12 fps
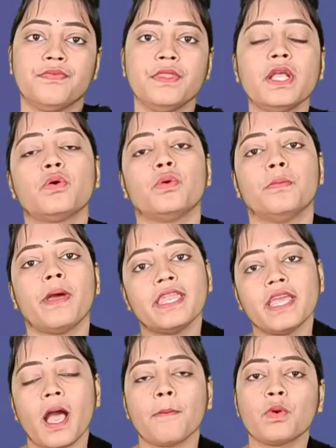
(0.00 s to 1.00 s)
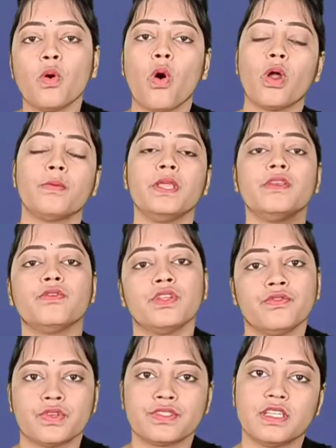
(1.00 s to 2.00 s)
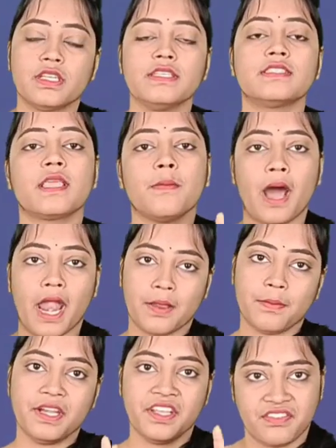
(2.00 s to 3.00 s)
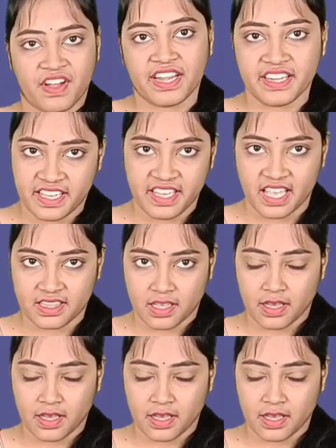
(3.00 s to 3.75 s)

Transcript: देखो मैंने आपको और भी यूनिवर्सिटीज़ के बारे में डिफ़ाइन किया